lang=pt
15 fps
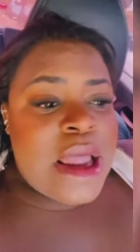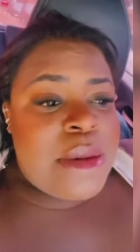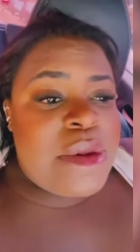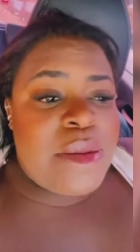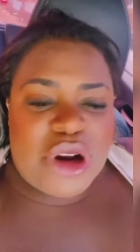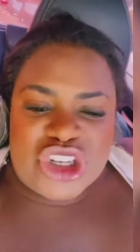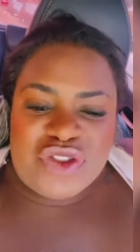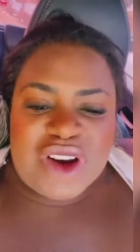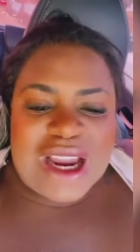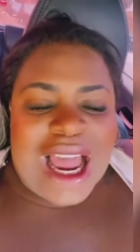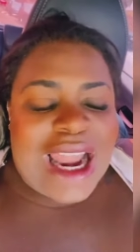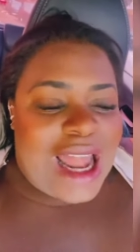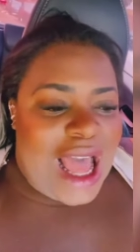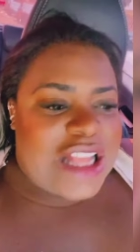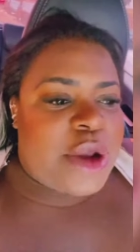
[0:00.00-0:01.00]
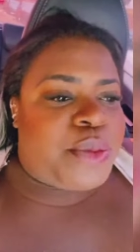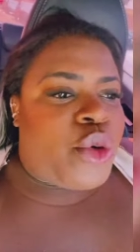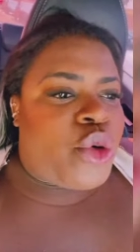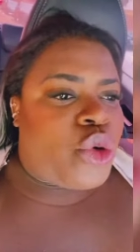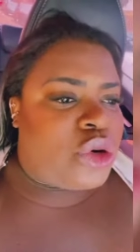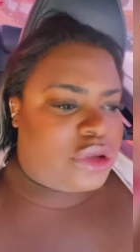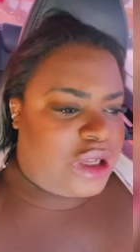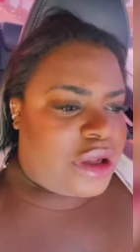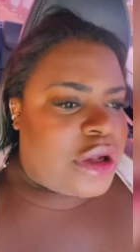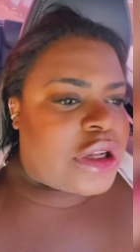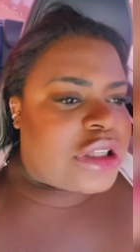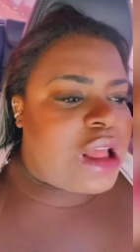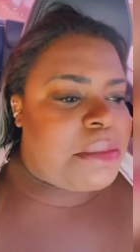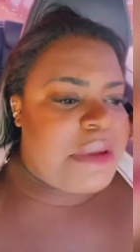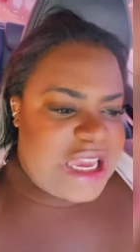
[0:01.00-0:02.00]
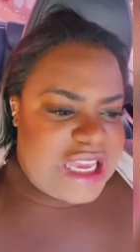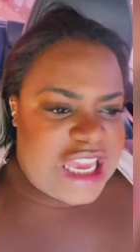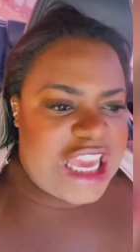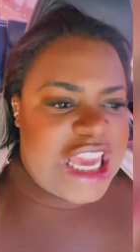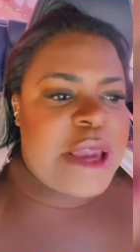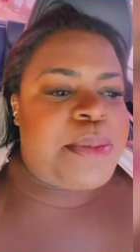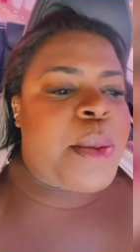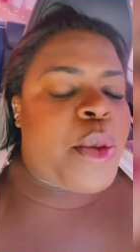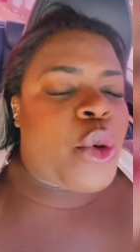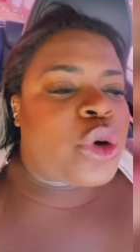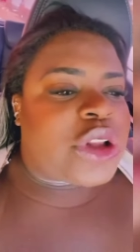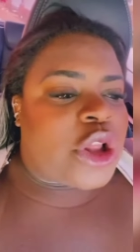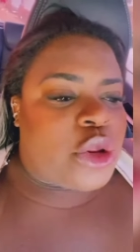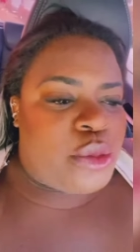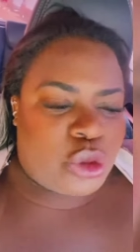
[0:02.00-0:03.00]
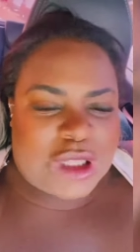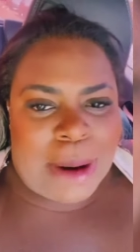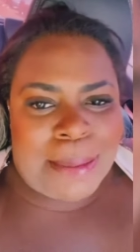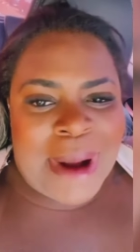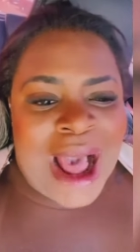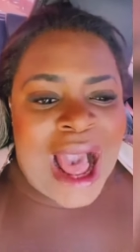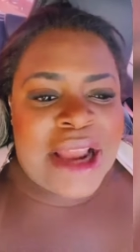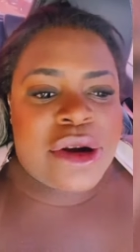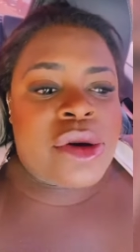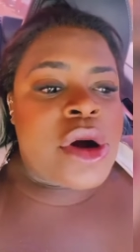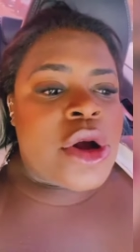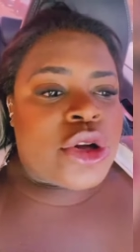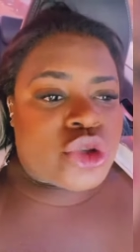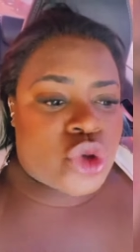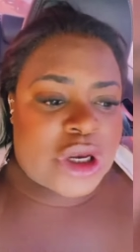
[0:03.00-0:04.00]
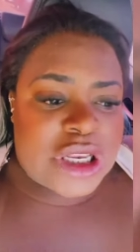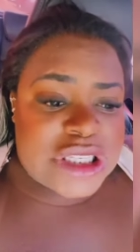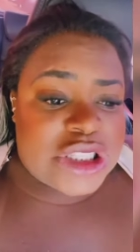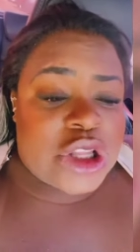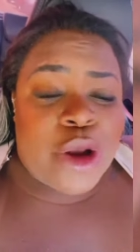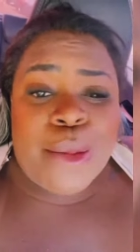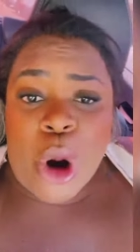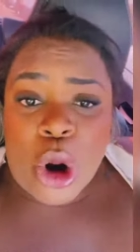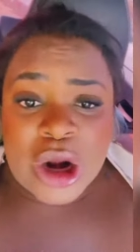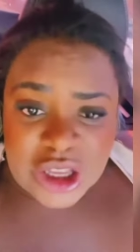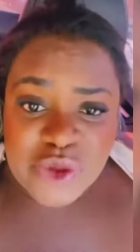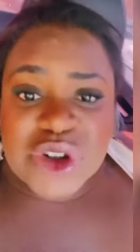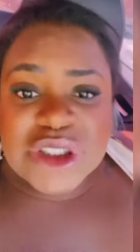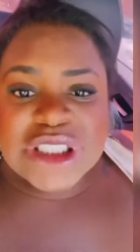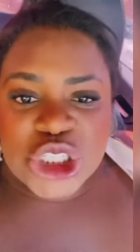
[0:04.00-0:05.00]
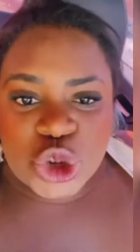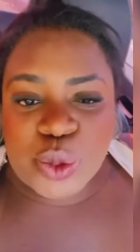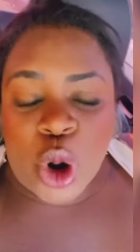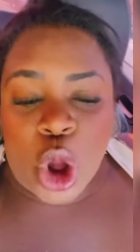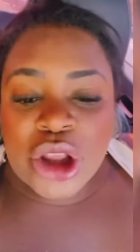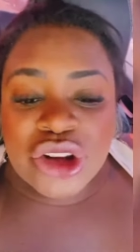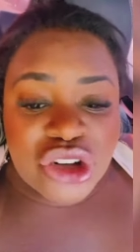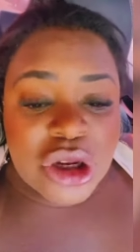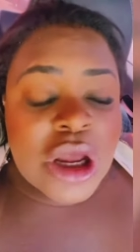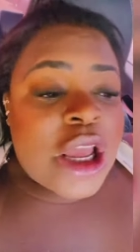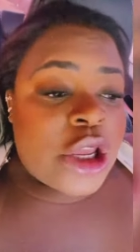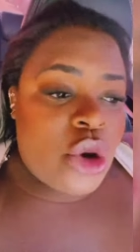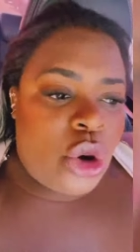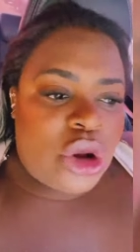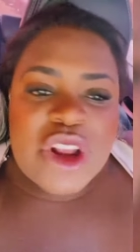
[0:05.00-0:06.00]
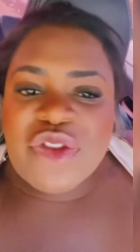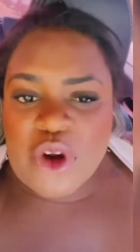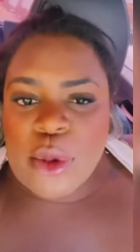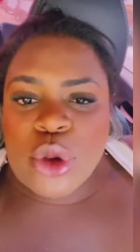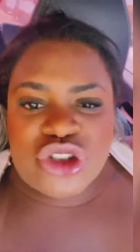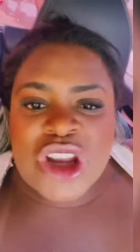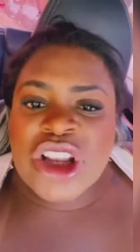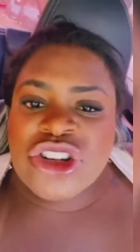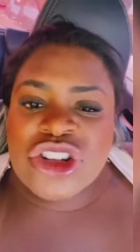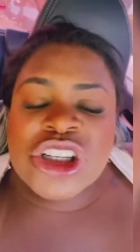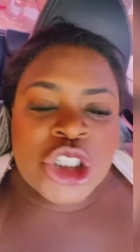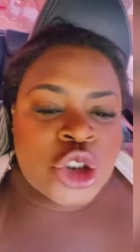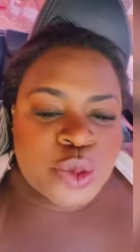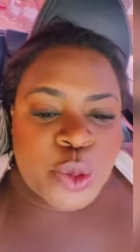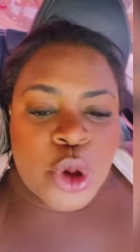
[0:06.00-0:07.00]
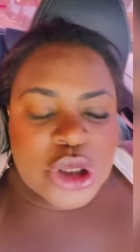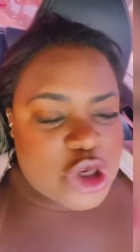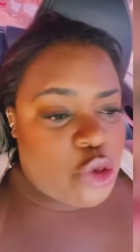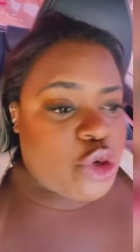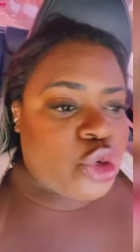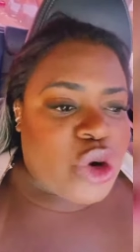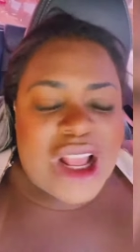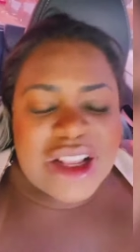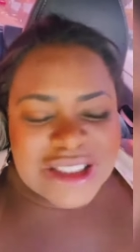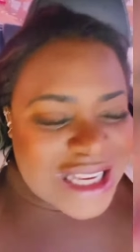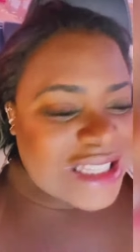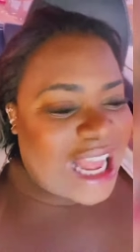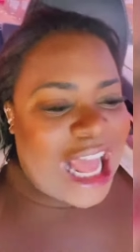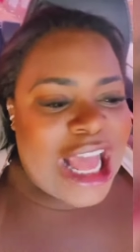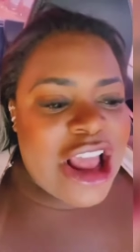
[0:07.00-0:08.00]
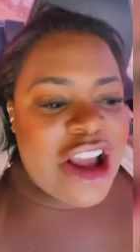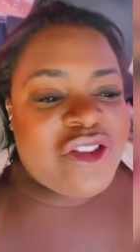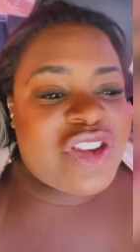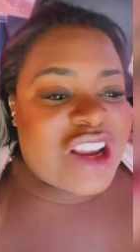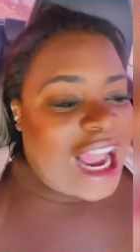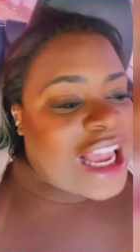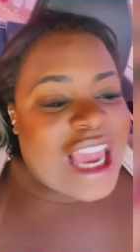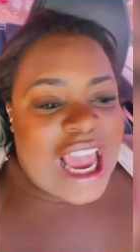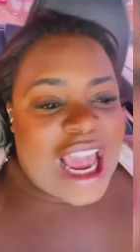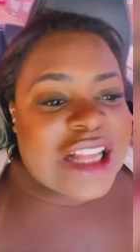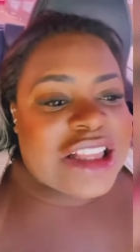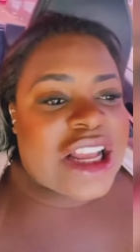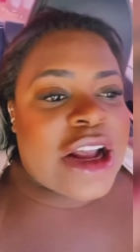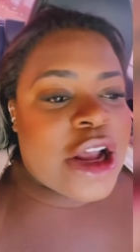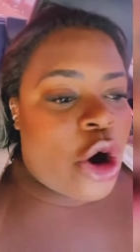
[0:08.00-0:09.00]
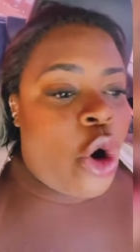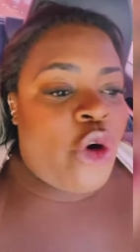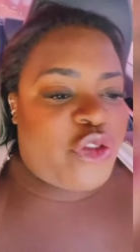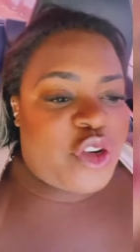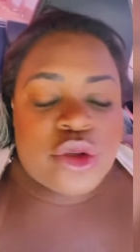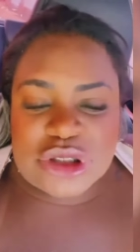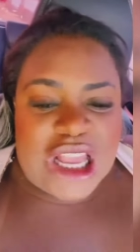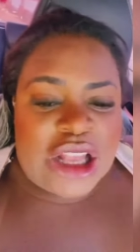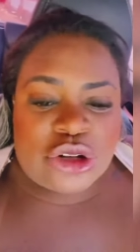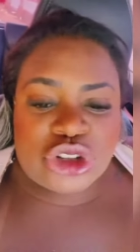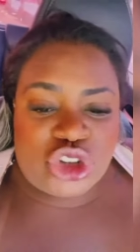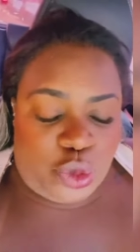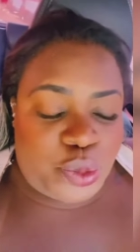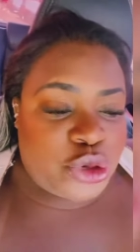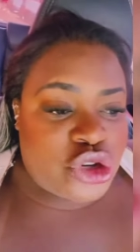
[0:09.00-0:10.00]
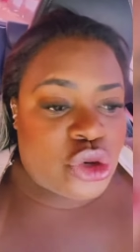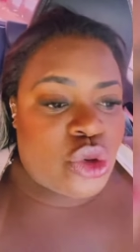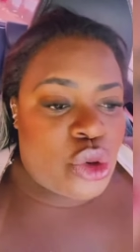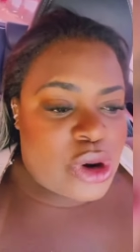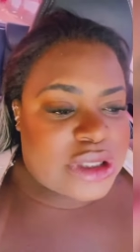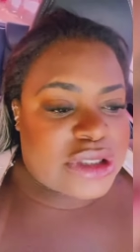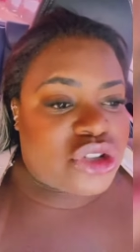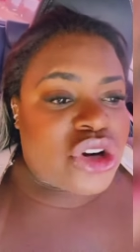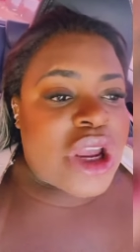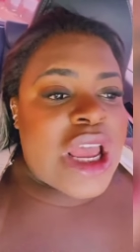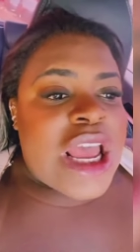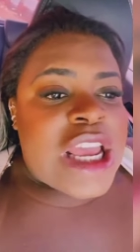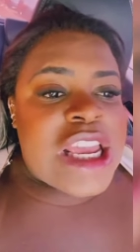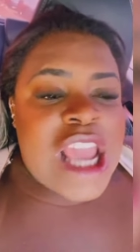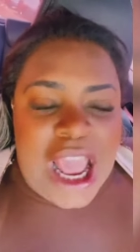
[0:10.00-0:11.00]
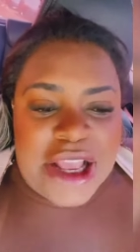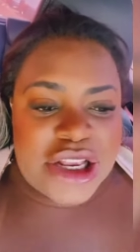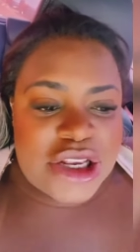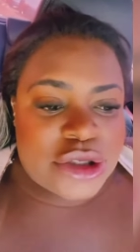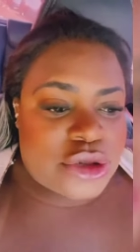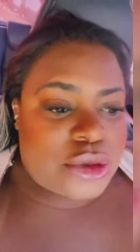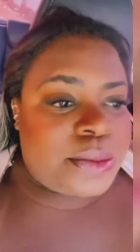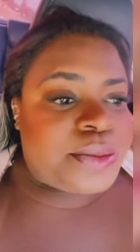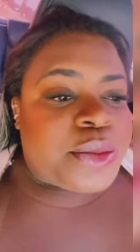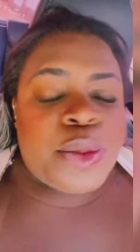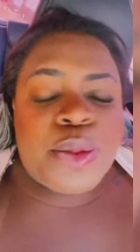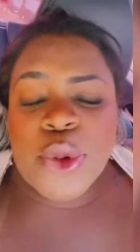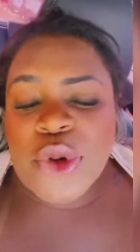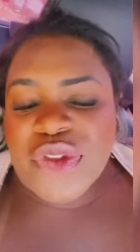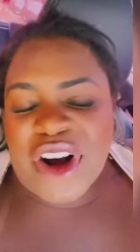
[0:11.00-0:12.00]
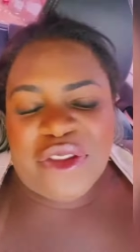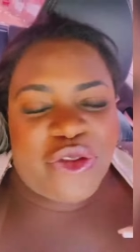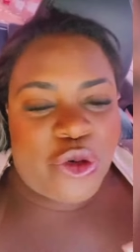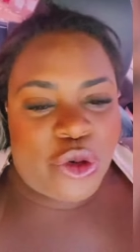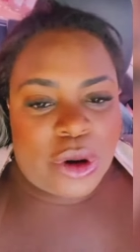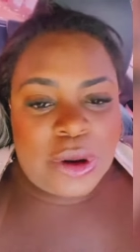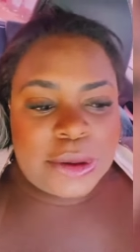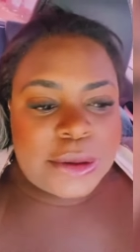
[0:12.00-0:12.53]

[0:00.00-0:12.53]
me mantive calada por conta da minha equipe, por conta do meu trabalho. Só que assim, tem uma hora que você explode, e ontem foi meu dia de explosão que eu não ia aceitar, ficar quieta, ouvindo certos tipos de coisas. E é isso, por favor,